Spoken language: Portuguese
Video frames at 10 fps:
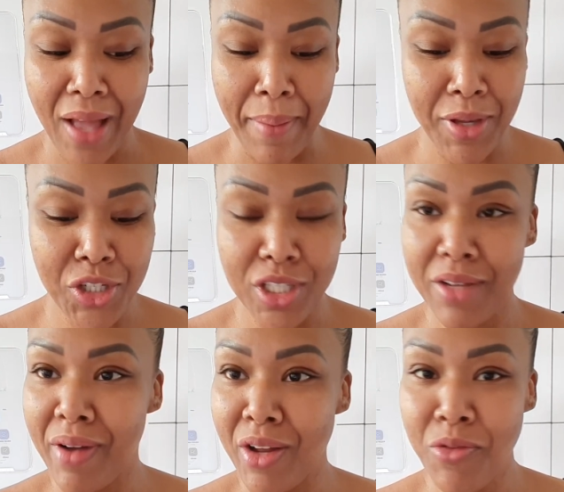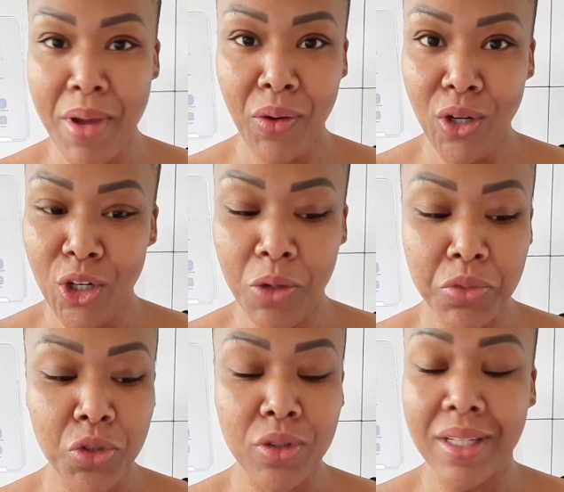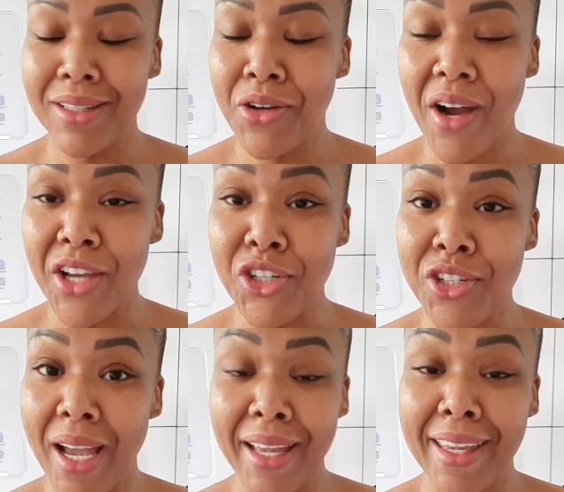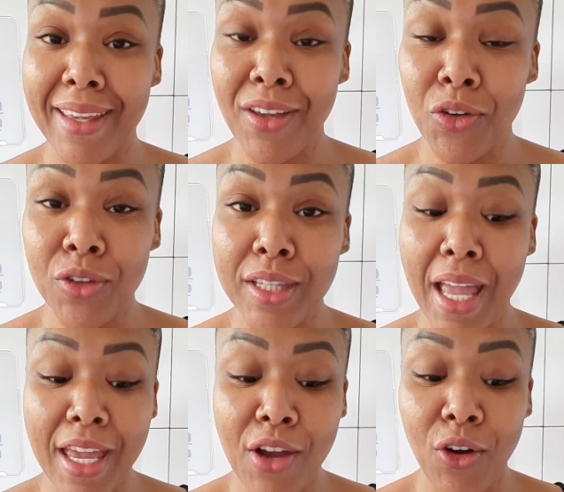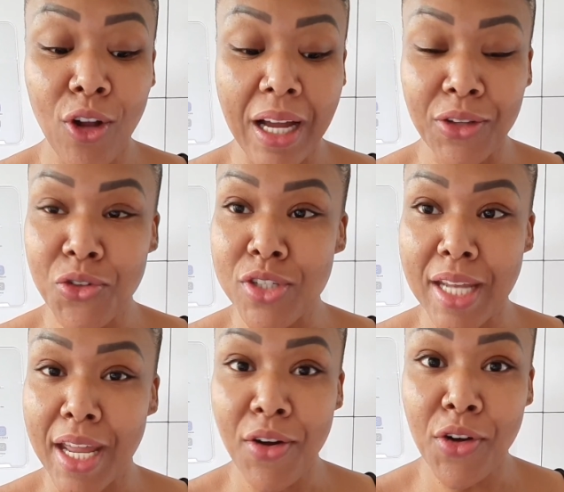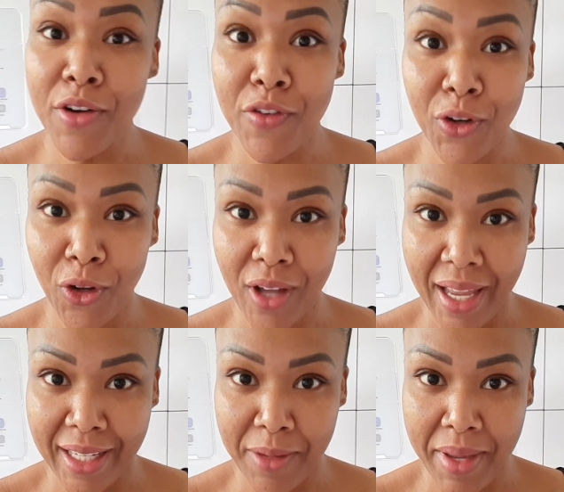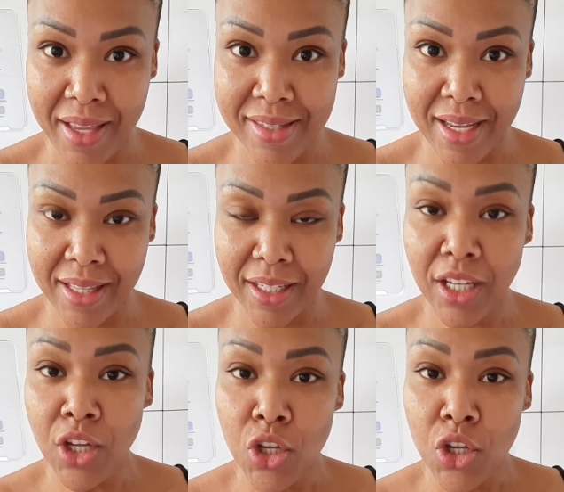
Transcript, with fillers: a medida vai no meu olhômetro, tanto que eu achar que eu tenho que colocar dos trem ou que eu vou colocar aqui na minha receita.